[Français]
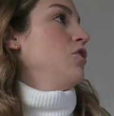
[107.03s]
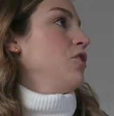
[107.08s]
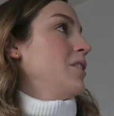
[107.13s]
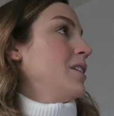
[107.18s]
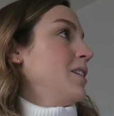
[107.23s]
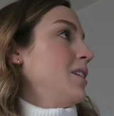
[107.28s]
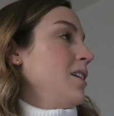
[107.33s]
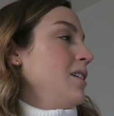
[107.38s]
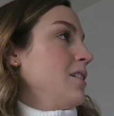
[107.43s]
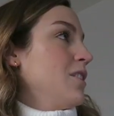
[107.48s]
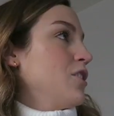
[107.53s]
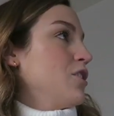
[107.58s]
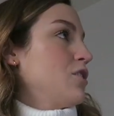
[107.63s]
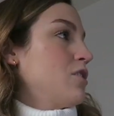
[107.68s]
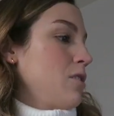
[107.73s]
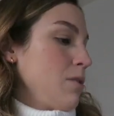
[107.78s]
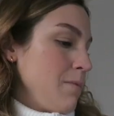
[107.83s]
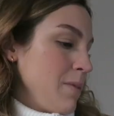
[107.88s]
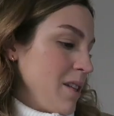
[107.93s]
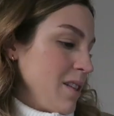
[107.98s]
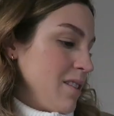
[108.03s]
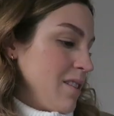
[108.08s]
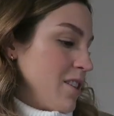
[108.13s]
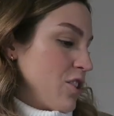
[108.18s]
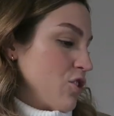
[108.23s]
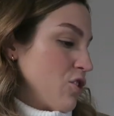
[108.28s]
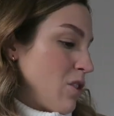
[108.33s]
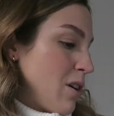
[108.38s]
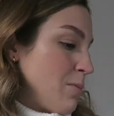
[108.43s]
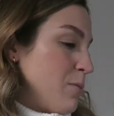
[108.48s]
Il y a quelques semaines
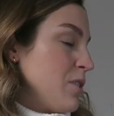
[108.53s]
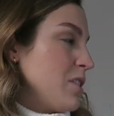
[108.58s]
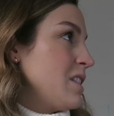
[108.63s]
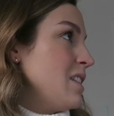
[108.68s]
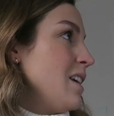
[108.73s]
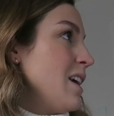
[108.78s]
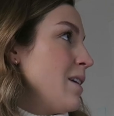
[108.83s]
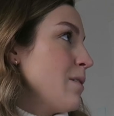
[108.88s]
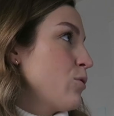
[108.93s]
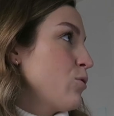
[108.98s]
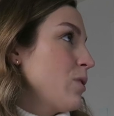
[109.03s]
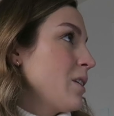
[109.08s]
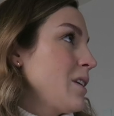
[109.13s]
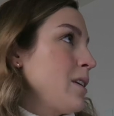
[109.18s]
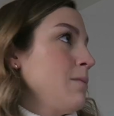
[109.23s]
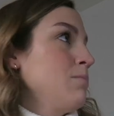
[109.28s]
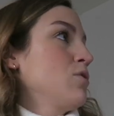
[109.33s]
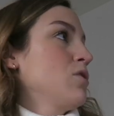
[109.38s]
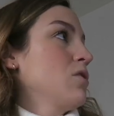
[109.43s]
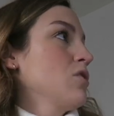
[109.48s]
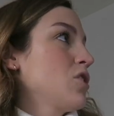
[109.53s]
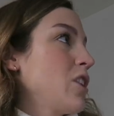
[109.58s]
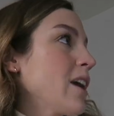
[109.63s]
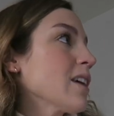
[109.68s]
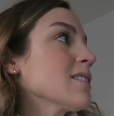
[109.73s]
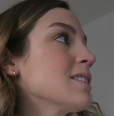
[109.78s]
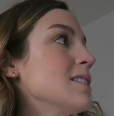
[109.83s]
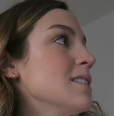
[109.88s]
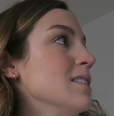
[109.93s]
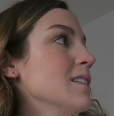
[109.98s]
déjà, elle m'a dit toi qui aimes ça
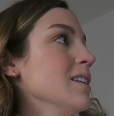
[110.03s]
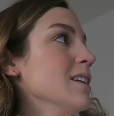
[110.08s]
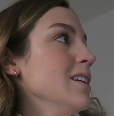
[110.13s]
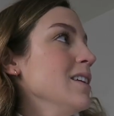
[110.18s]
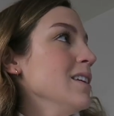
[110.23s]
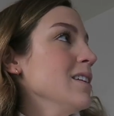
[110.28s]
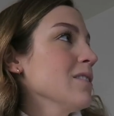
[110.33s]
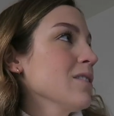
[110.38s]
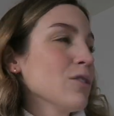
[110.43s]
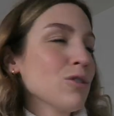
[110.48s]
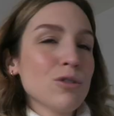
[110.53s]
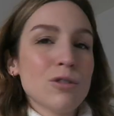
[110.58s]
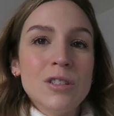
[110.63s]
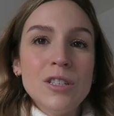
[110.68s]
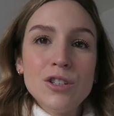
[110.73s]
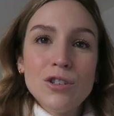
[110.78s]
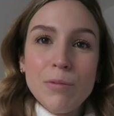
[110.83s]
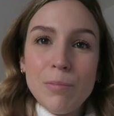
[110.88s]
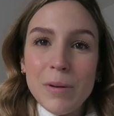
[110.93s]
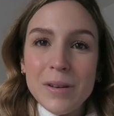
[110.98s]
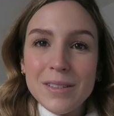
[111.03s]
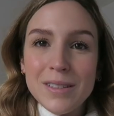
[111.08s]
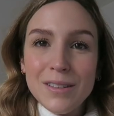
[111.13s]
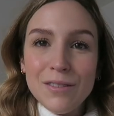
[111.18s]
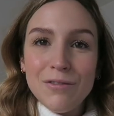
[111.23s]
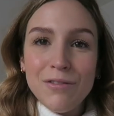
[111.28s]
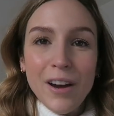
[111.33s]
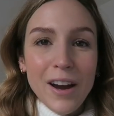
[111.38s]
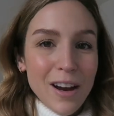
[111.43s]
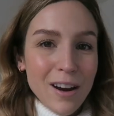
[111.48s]
jardiner, t'as-tu déjà pensé
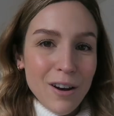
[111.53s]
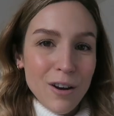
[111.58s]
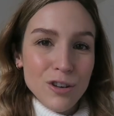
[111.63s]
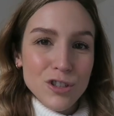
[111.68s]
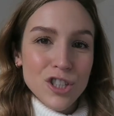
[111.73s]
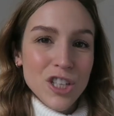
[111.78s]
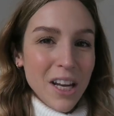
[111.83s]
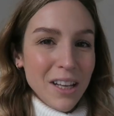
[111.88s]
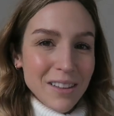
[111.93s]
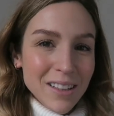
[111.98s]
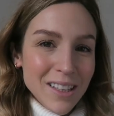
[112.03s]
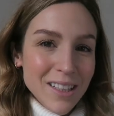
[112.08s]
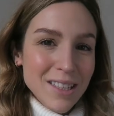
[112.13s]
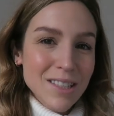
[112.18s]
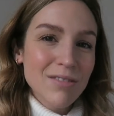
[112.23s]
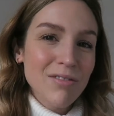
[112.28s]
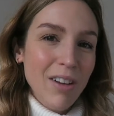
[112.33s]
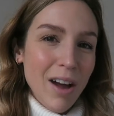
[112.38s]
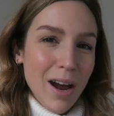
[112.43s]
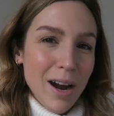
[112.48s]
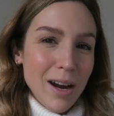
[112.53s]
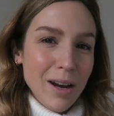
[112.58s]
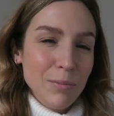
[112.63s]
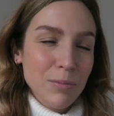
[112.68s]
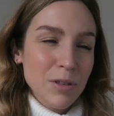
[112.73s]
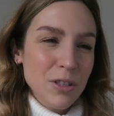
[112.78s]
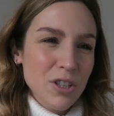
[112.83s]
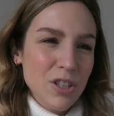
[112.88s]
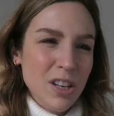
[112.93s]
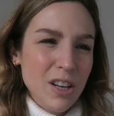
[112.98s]
de faire un jardin d'hiver? »
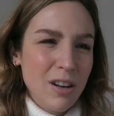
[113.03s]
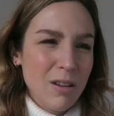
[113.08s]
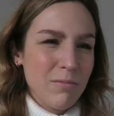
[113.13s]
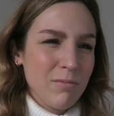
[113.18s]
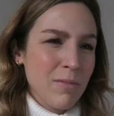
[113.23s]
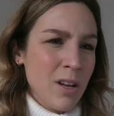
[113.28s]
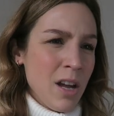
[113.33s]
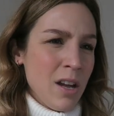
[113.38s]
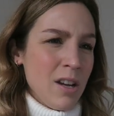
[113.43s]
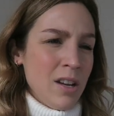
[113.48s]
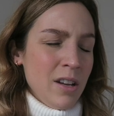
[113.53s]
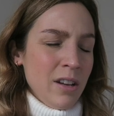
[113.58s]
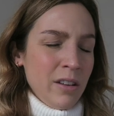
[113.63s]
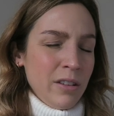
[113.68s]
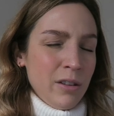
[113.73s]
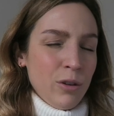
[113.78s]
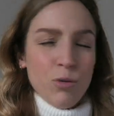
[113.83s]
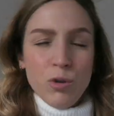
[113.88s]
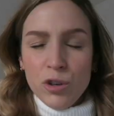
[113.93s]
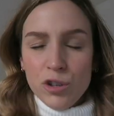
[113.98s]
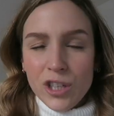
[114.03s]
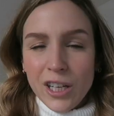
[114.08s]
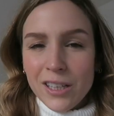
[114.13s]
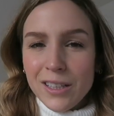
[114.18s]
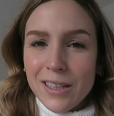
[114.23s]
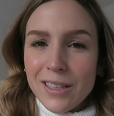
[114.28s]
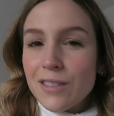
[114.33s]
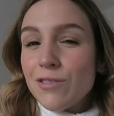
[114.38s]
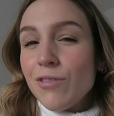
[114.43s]
Puis là, j'étais comme de quoi un jardin